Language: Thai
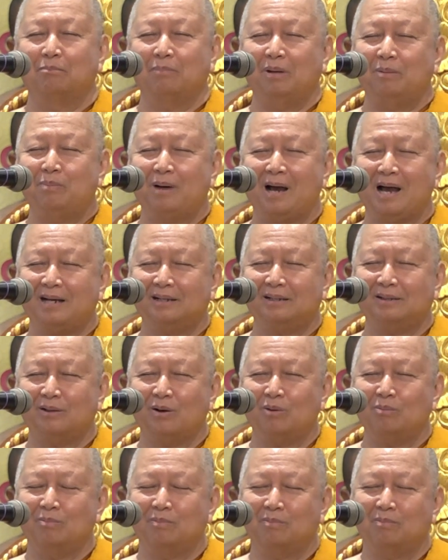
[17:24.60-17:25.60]
มิพัก
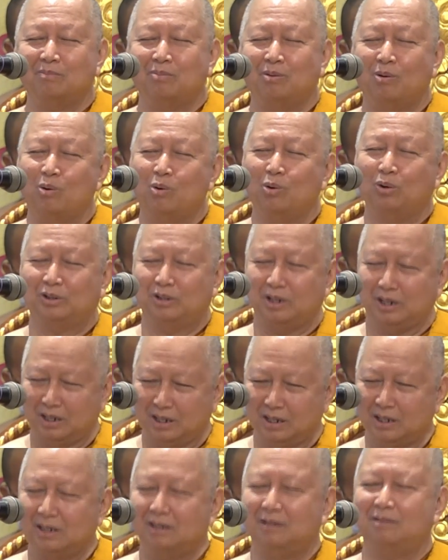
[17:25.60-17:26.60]
ต้องพูด
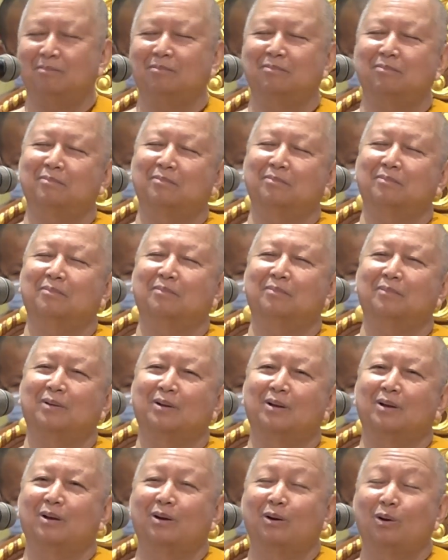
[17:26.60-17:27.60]
ถึง
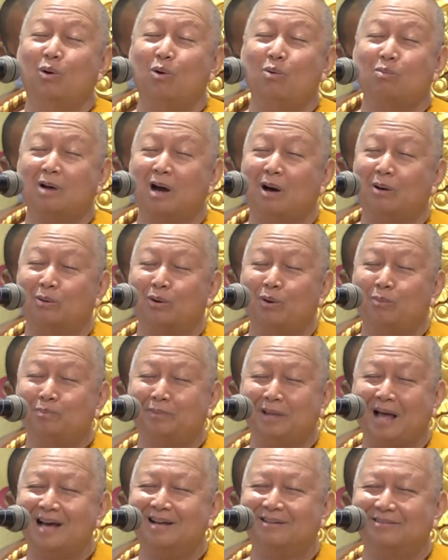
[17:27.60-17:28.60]
รูปเคารพ
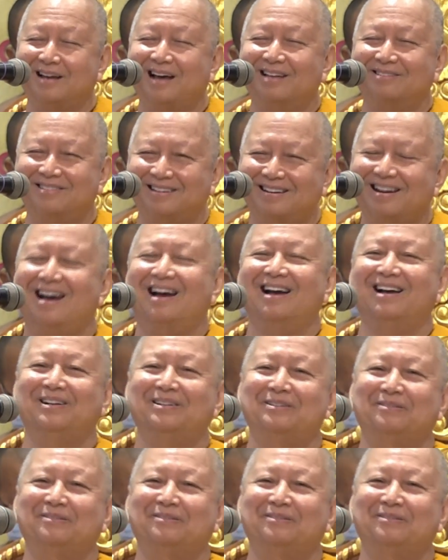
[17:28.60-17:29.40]
ต่างศาสนา